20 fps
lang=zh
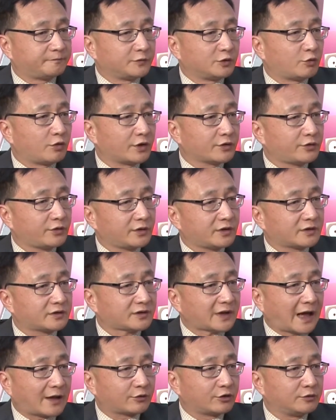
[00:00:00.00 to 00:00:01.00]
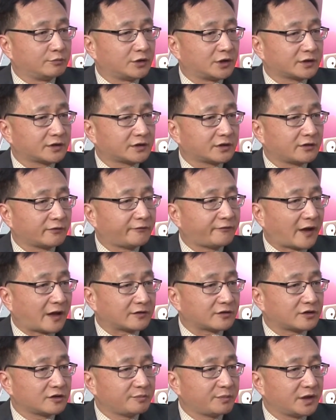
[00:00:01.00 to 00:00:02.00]
过去的大规模的这个纺
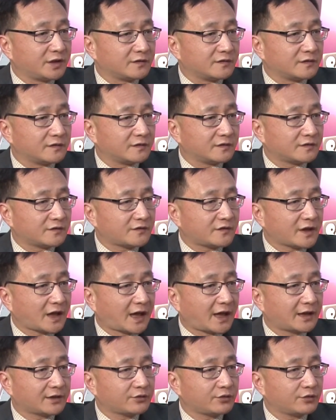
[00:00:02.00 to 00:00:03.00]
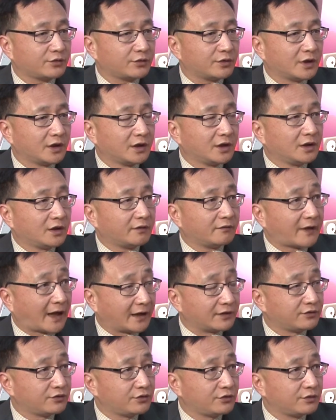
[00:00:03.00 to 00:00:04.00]
织品、家具、
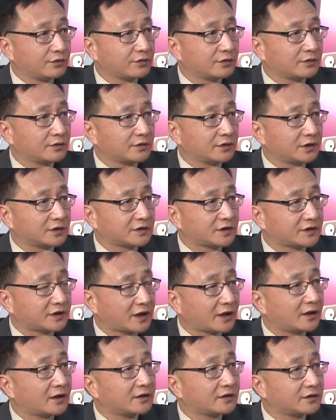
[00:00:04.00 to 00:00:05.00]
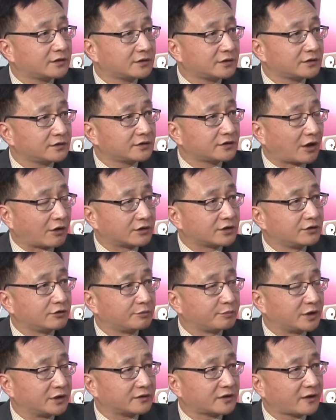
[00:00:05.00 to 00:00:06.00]
玩具，呃这些。小日用
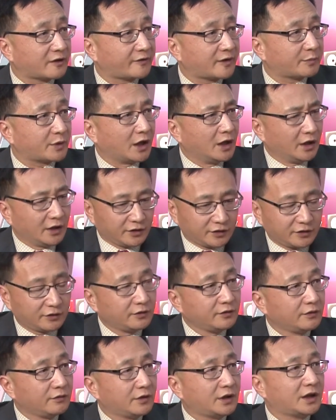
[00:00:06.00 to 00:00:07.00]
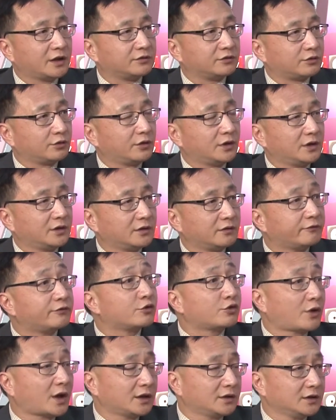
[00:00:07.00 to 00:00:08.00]
品这些方面已经有很多服
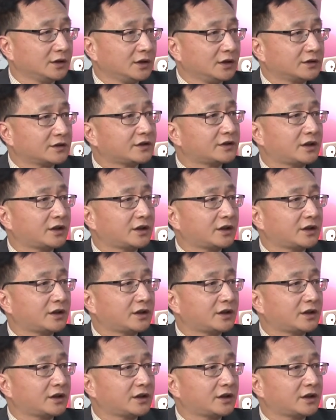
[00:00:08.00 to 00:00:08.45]
装这